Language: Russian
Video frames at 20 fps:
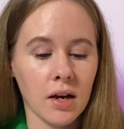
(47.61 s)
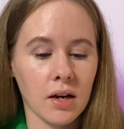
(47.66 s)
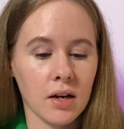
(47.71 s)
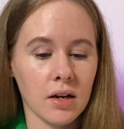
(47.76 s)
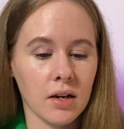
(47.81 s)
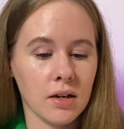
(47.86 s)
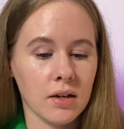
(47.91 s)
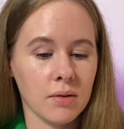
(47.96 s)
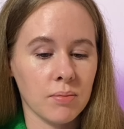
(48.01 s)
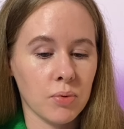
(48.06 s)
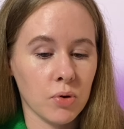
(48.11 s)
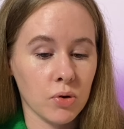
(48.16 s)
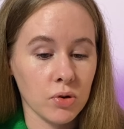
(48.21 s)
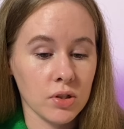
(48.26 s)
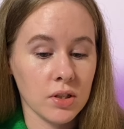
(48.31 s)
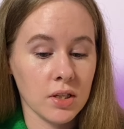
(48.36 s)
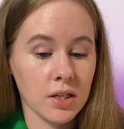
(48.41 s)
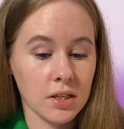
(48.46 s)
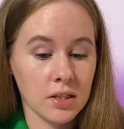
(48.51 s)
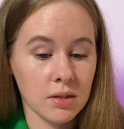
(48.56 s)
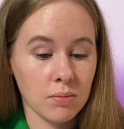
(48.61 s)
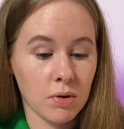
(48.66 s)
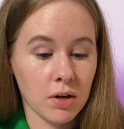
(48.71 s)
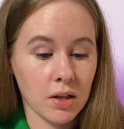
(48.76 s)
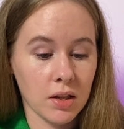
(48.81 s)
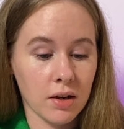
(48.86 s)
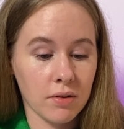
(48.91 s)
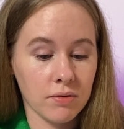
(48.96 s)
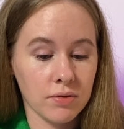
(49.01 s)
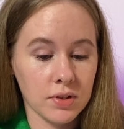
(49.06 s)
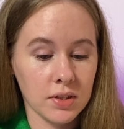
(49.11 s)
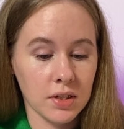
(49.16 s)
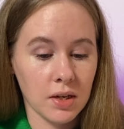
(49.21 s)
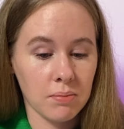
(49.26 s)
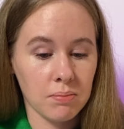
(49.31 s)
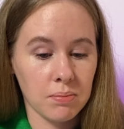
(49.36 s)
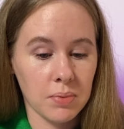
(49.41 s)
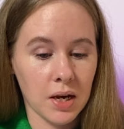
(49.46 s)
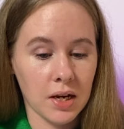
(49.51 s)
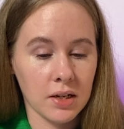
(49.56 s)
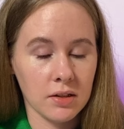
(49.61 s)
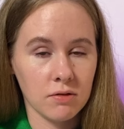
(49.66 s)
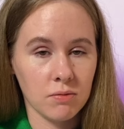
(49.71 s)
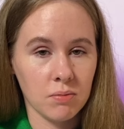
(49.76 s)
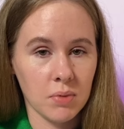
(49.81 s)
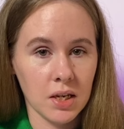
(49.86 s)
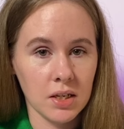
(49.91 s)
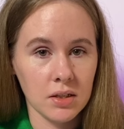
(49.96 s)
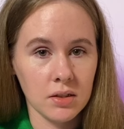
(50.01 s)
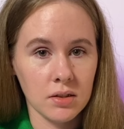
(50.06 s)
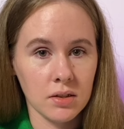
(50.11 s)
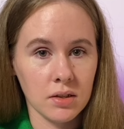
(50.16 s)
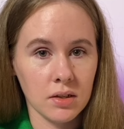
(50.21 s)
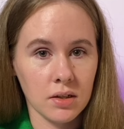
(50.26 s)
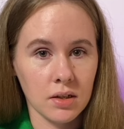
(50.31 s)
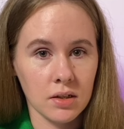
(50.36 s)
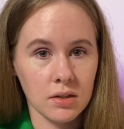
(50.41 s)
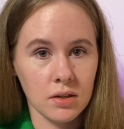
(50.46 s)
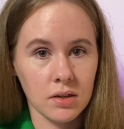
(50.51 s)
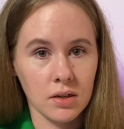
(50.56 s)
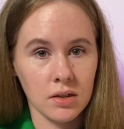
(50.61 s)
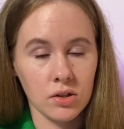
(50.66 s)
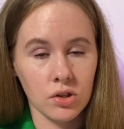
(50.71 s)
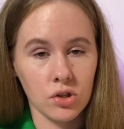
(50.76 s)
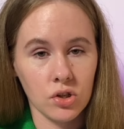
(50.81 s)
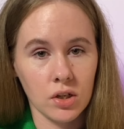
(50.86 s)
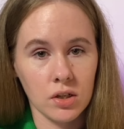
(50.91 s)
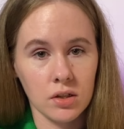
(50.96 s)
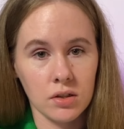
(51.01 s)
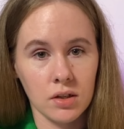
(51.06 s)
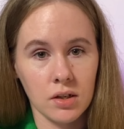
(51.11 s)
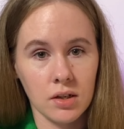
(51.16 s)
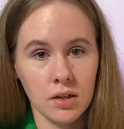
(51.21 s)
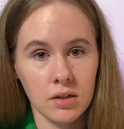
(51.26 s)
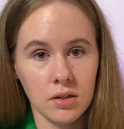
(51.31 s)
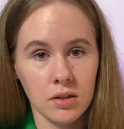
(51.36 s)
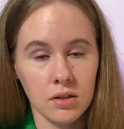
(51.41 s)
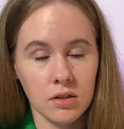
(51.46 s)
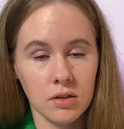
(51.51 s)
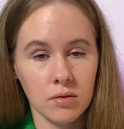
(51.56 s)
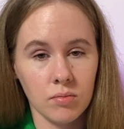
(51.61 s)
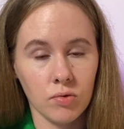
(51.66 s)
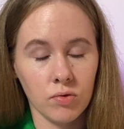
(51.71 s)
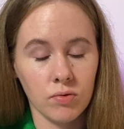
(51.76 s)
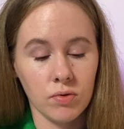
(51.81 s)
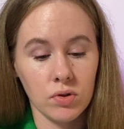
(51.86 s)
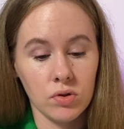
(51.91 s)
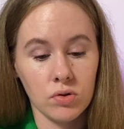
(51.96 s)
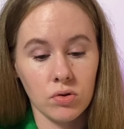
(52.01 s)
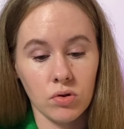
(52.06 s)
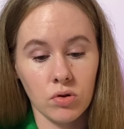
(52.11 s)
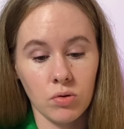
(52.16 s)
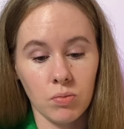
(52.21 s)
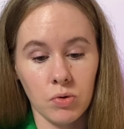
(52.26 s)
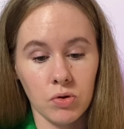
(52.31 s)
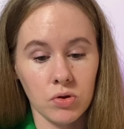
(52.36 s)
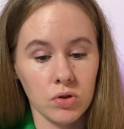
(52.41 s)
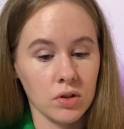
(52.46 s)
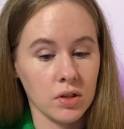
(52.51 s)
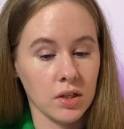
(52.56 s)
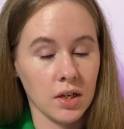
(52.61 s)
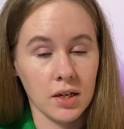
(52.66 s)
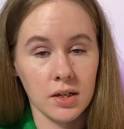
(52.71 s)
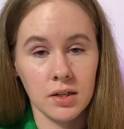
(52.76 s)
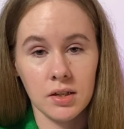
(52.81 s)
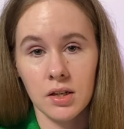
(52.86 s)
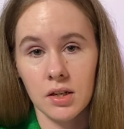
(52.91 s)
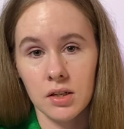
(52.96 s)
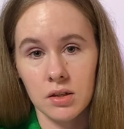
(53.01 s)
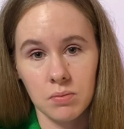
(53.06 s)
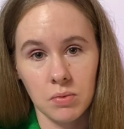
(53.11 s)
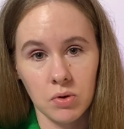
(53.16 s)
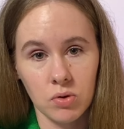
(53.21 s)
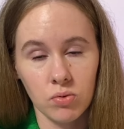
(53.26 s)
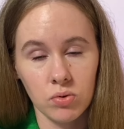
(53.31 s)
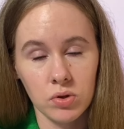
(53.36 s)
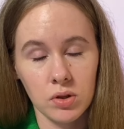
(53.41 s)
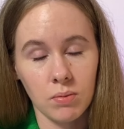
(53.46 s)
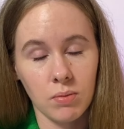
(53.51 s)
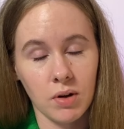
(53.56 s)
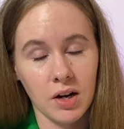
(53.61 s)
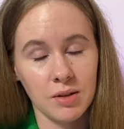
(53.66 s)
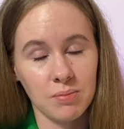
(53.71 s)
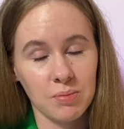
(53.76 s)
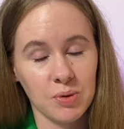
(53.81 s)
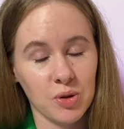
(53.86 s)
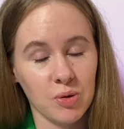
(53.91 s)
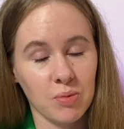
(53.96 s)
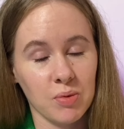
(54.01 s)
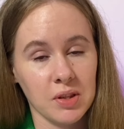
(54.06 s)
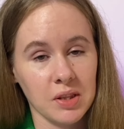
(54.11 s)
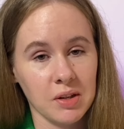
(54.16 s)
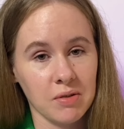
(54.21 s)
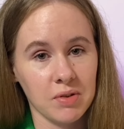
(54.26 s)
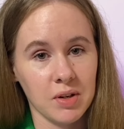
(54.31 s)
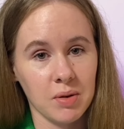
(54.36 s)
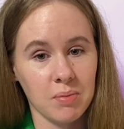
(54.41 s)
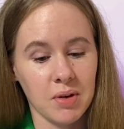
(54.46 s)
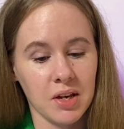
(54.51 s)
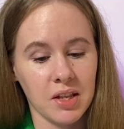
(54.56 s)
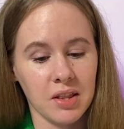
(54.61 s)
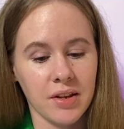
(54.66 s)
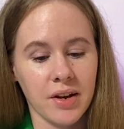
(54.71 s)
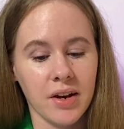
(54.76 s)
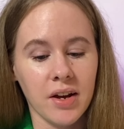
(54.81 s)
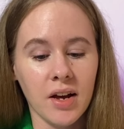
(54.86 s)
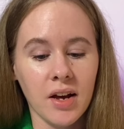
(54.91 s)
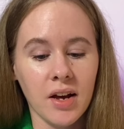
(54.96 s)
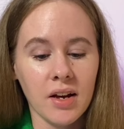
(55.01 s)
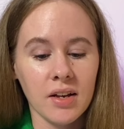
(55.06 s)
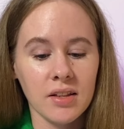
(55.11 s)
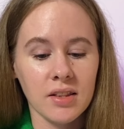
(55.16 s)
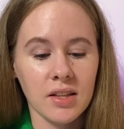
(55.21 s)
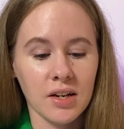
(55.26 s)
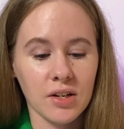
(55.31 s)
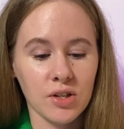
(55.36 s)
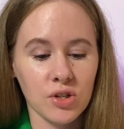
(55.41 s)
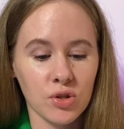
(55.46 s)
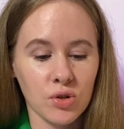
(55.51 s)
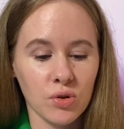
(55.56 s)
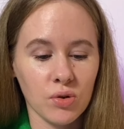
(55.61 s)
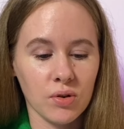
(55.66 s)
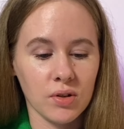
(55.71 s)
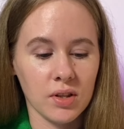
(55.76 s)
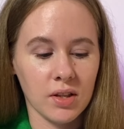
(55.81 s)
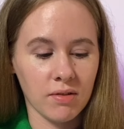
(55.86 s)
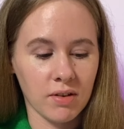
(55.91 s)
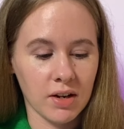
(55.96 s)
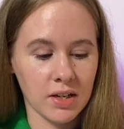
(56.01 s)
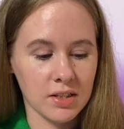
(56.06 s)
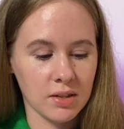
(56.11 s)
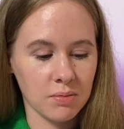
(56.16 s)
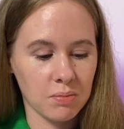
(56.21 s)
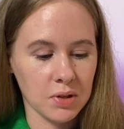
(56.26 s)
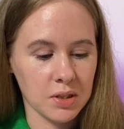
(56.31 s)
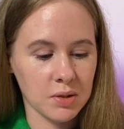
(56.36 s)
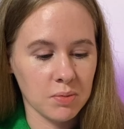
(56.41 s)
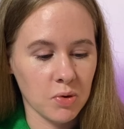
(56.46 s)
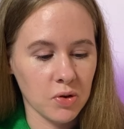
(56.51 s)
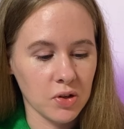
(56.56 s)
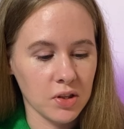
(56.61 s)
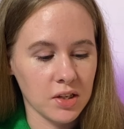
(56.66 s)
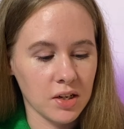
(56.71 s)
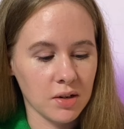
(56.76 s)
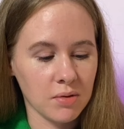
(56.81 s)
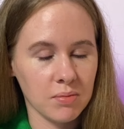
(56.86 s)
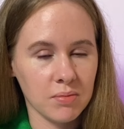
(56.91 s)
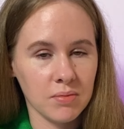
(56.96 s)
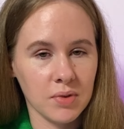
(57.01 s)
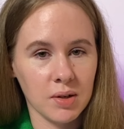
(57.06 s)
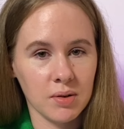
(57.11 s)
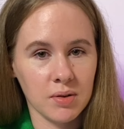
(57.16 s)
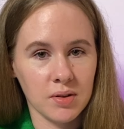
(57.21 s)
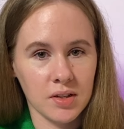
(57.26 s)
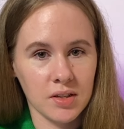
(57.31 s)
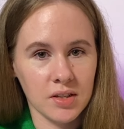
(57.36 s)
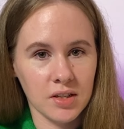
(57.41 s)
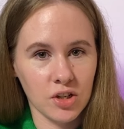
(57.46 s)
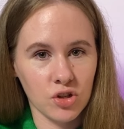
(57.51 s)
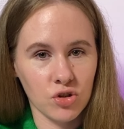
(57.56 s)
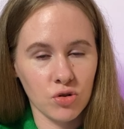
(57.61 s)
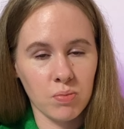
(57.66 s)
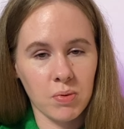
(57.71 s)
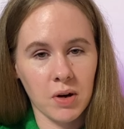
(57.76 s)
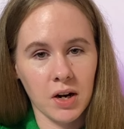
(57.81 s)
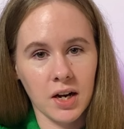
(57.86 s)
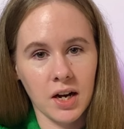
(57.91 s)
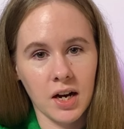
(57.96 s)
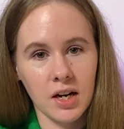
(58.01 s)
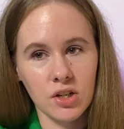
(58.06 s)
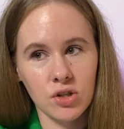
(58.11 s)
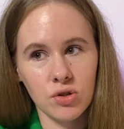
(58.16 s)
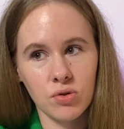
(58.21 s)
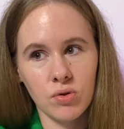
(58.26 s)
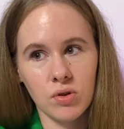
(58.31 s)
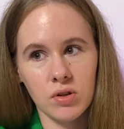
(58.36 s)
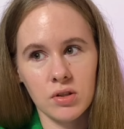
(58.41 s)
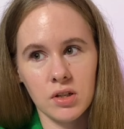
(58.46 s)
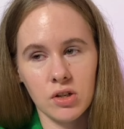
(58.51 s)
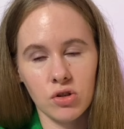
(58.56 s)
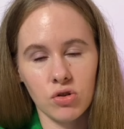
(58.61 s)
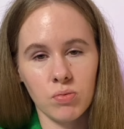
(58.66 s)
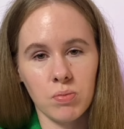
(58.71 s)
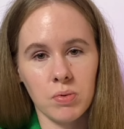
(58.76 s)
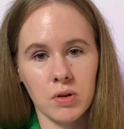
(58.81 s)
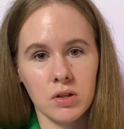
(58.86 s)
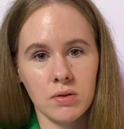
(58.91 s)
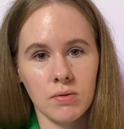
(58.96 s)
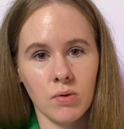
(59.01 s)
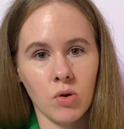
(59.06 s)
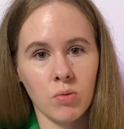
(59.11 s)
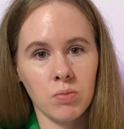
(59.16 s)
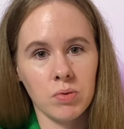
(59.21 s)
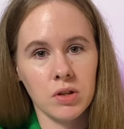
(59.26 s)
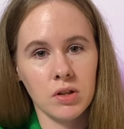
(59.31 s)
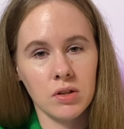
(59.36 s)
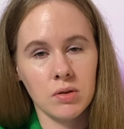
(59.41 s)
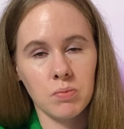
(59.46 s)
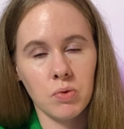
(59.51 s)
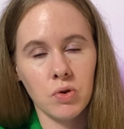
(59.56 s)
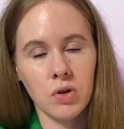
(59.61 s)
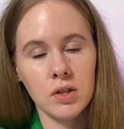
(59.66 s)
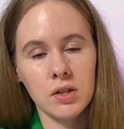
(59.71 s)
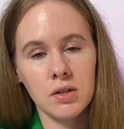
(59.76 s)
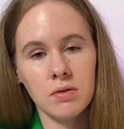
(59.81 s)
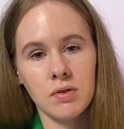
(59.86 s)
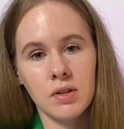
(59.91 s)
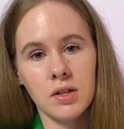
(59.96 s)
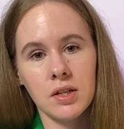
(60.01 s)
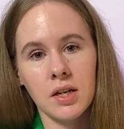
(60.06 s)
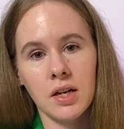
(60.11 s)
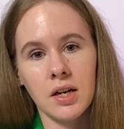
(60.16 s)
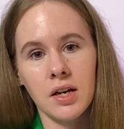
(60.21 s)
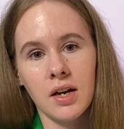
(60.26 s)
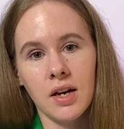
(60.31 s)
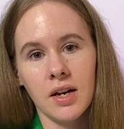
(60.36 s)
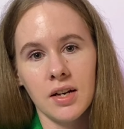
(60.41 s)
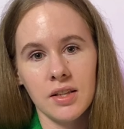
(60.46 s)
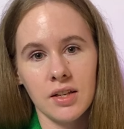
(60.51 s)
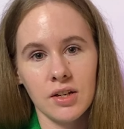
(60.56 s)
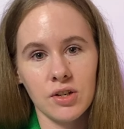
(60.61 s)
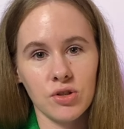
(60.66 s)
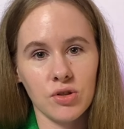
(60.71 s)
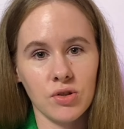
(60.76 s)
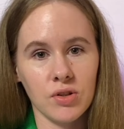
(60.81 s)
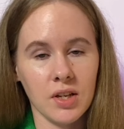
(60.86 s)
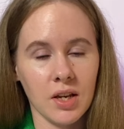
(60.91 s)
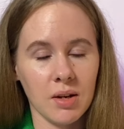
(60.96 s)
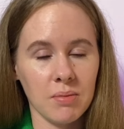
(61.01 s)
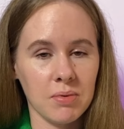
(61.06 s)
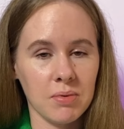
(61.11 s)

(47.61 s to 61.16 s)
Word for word: А, просто я собрала все пять вместе, если я сейчас о них не сниму видео, то просто я их не смогу собрать потом одновременно. Так что давайте посмотрим, расскажу про каждую, расскажу про свой опыт использования, так что не